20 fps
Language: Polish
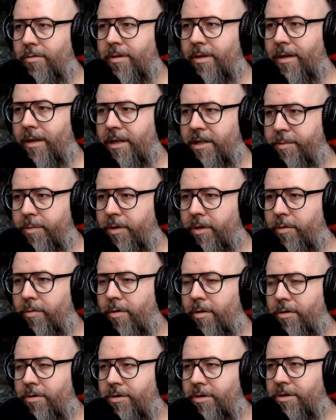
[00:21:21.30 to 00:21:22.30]
drugie, żeby to
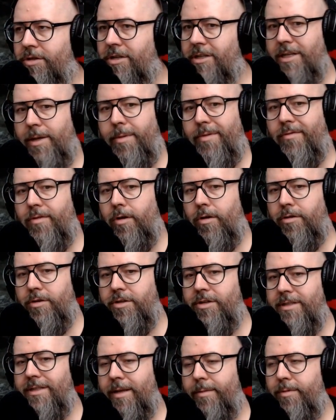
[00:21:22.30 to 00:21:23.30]
łączyć. Czasami
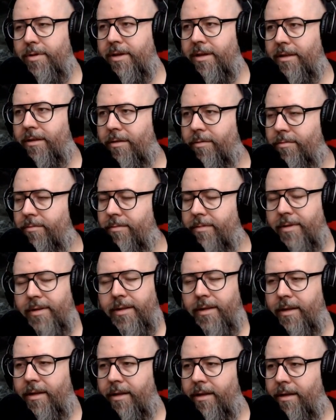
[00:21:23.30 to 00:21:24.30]
wychodzi, czasami nie, to...
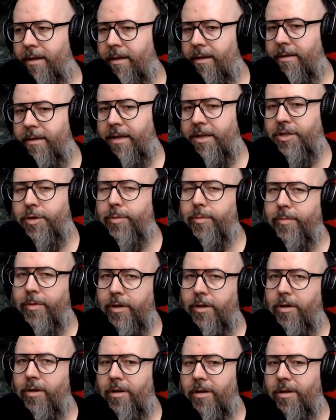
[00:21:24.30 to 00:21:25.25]
Nie chciałbym